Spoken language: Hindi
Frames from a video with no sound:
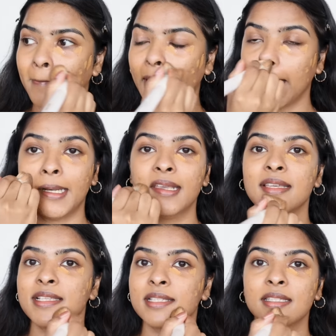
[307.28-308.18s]

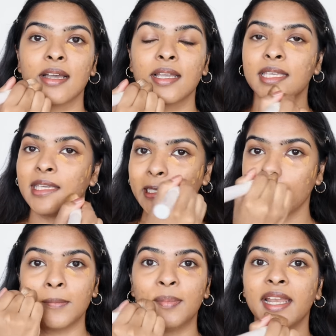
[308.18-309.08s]
ब्लेंडिंग इज़ द की
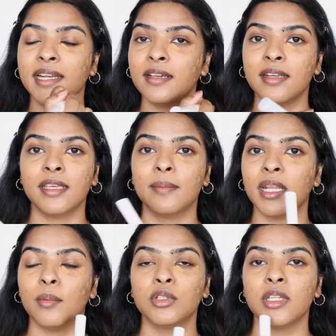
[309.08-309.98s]
ब्लेंड करने के
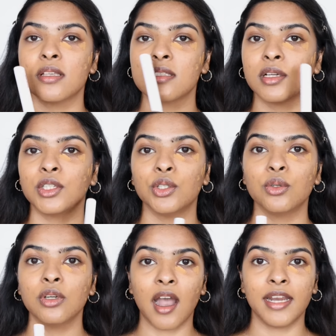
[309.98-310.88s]
बाद आप देख सकते हो
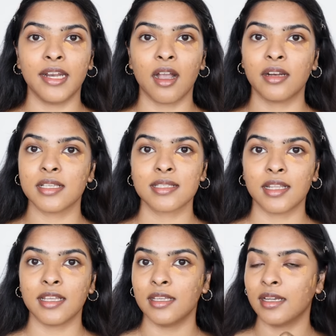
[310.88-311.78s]
कहाँ है डार्कनेस
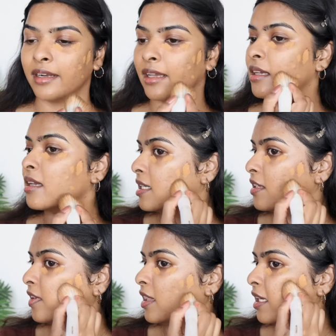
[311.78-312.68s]
नहीं दिख रहा है
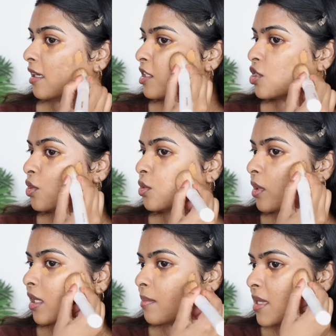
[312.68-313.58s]
इवन दिखना शुरू हो
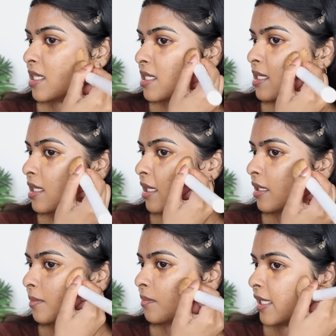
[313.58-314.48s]
गई है मेरी
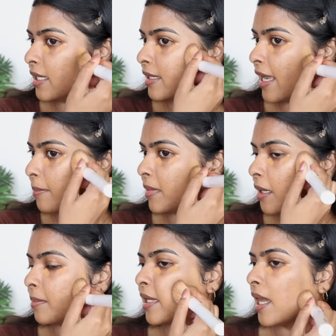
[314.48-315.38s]
स्किन ठीक है डैब
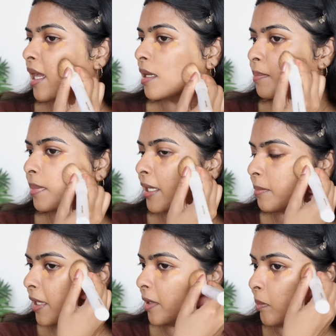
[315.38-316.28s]
डैब डैब
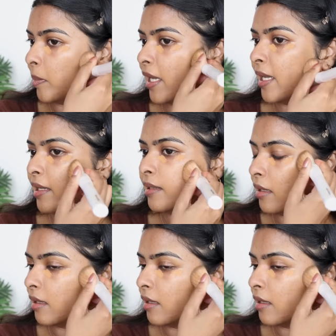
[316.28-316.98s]
ब्लेंड ब्लेंड ब्लेंड